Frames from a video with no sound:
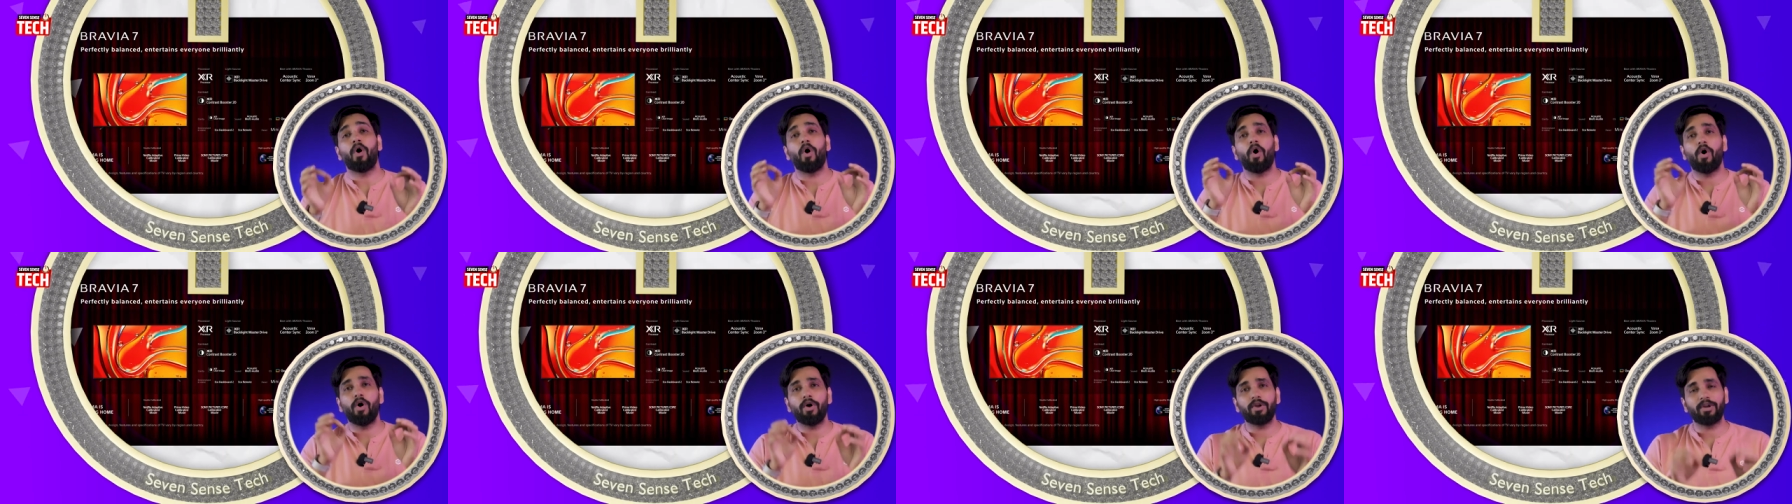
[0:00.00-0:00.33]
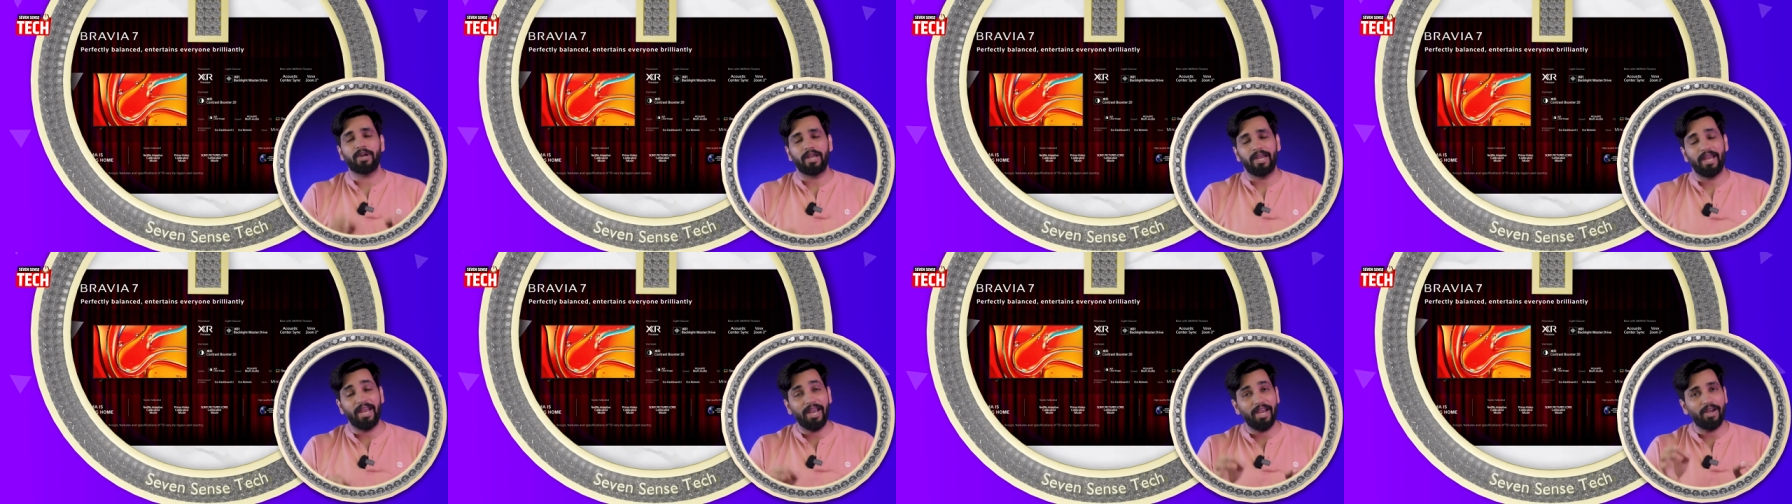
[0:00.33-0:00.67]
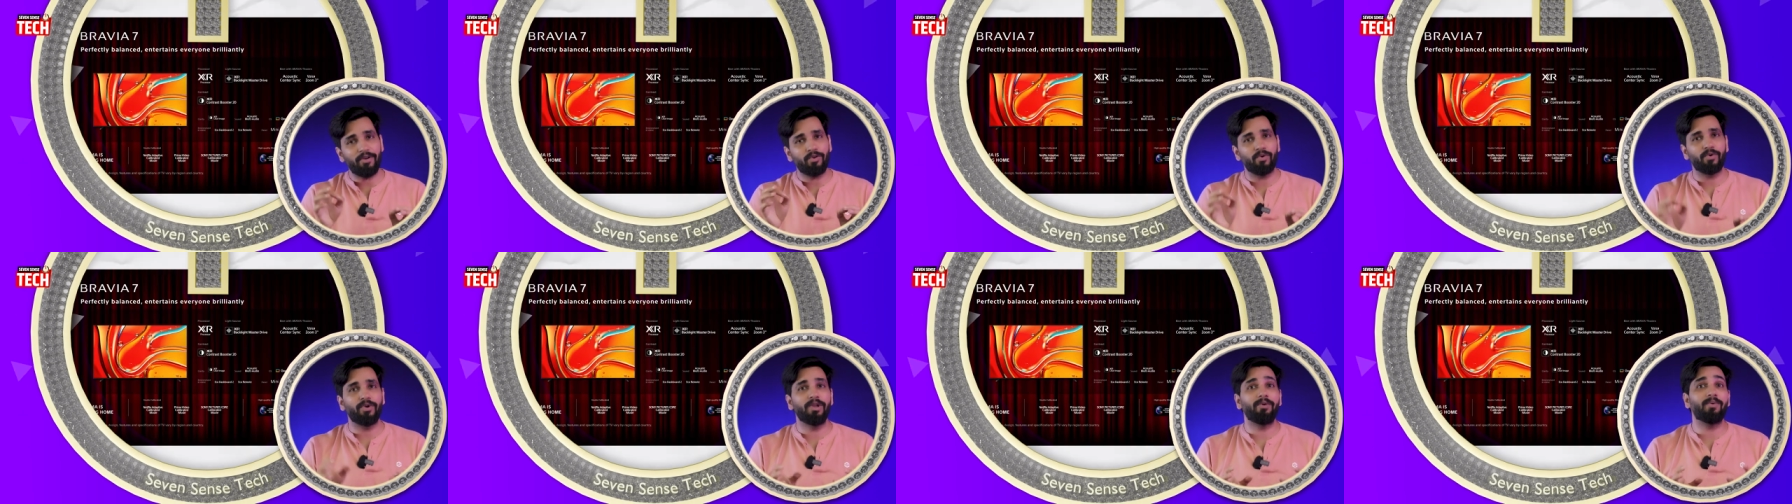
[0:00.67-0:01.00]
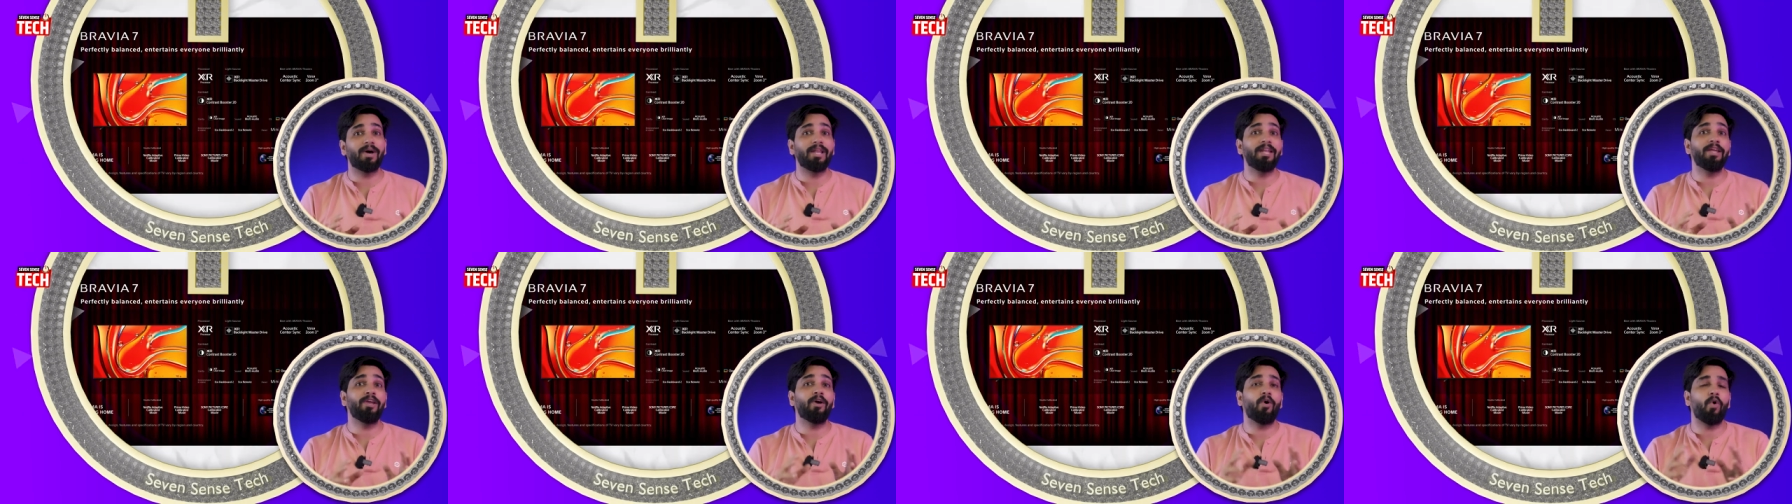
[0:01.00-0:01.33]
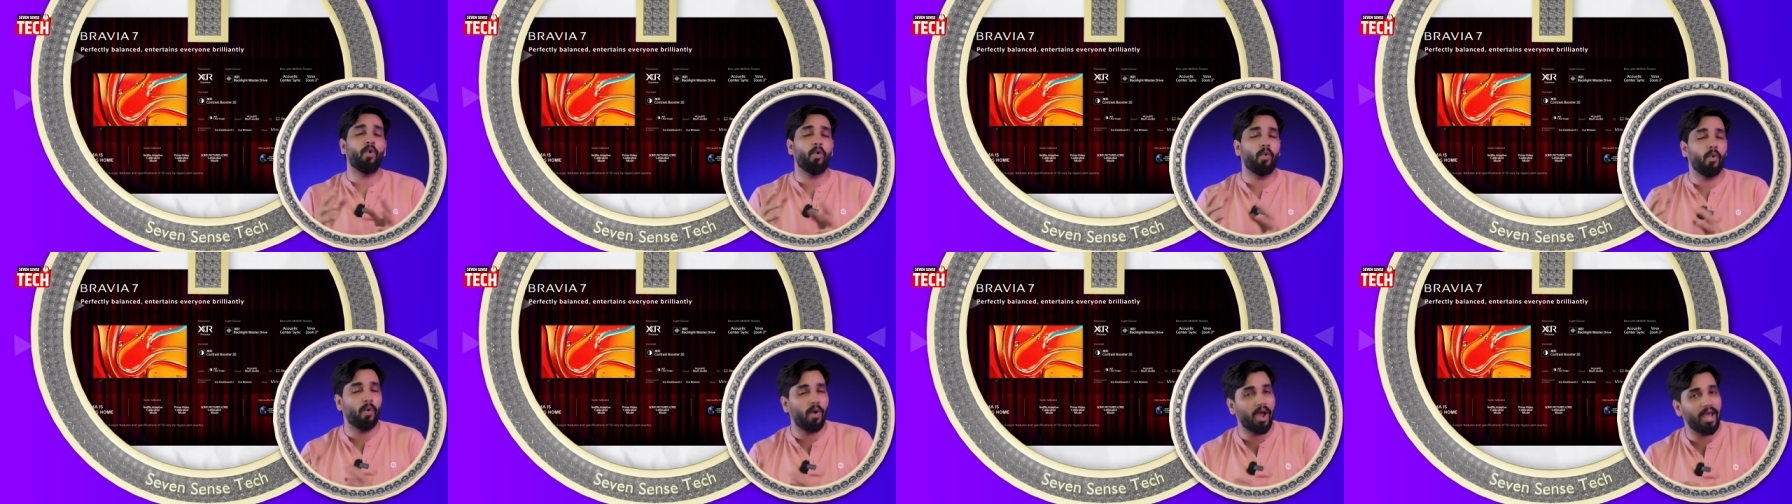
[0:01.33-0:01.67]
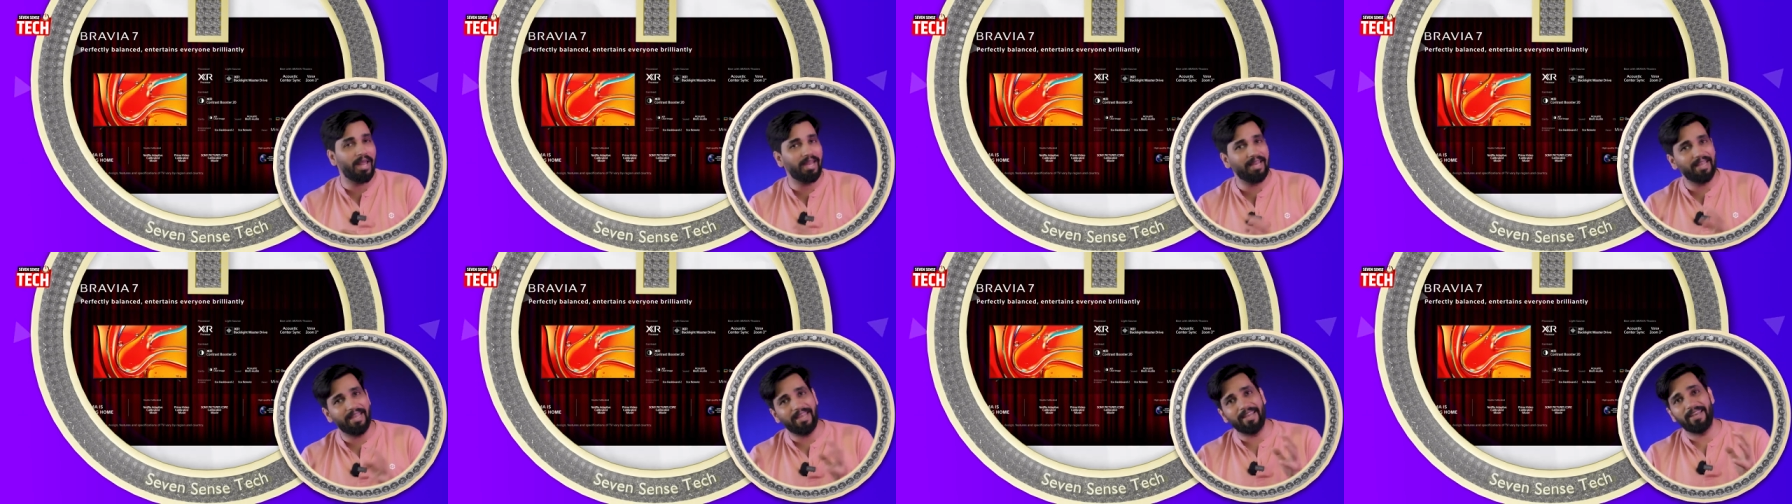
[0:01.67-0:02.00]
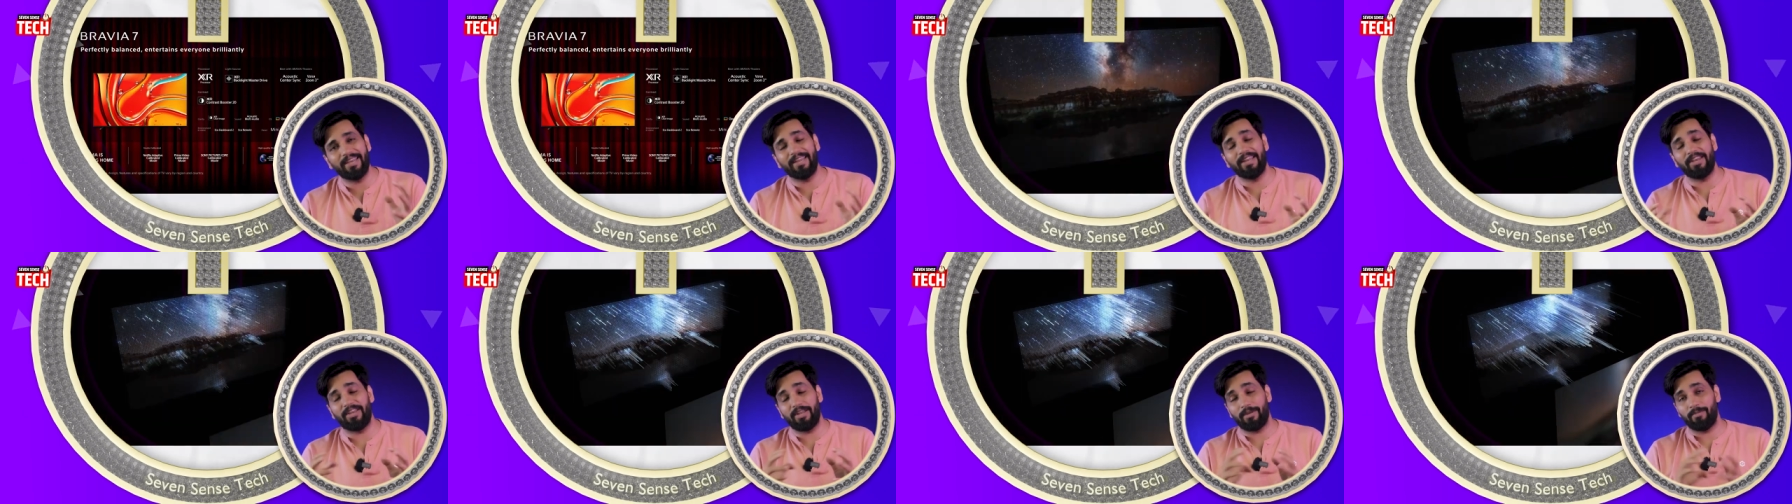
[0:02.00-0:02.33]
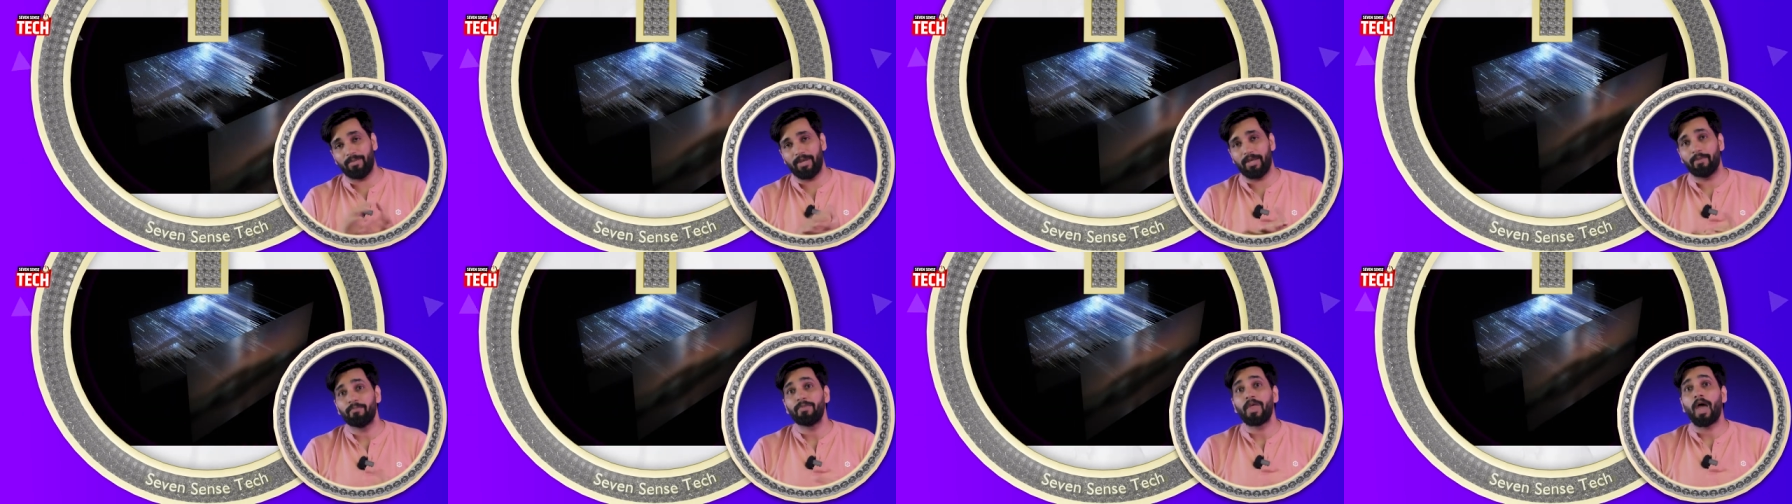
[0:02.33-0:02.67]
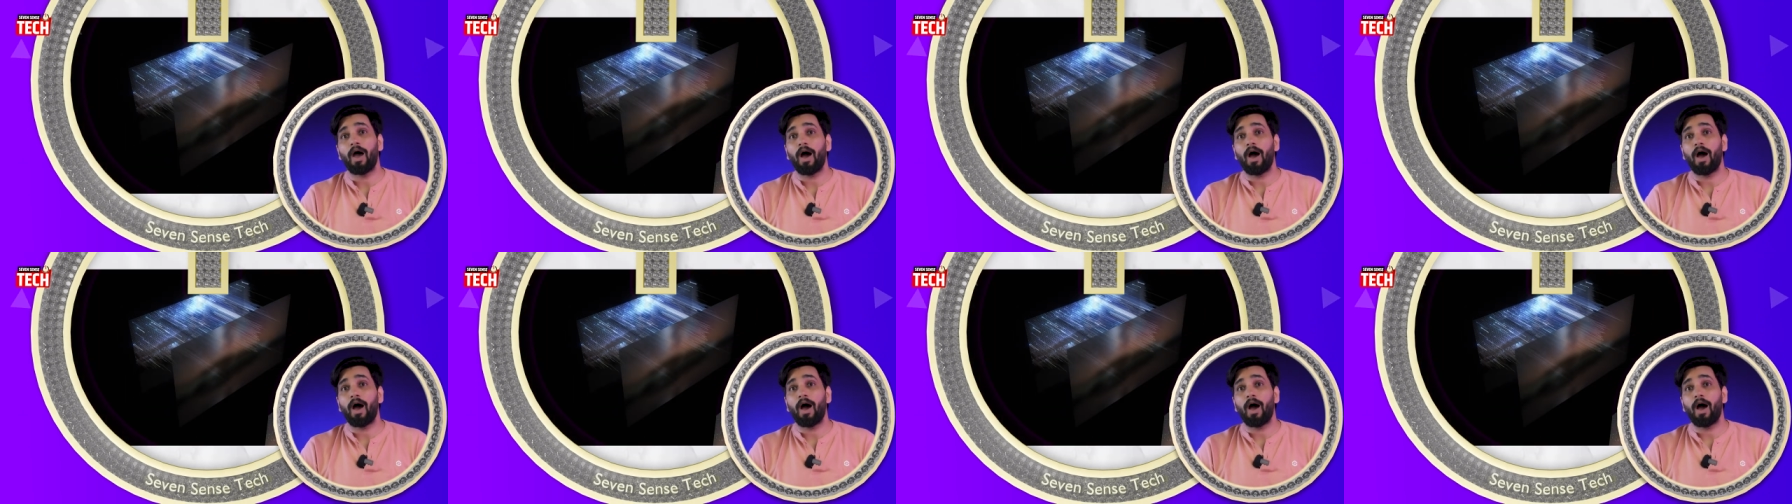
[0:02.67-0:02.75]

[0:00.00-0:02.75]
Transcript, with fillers: और एट होने वाली ओ एलईडी टीवी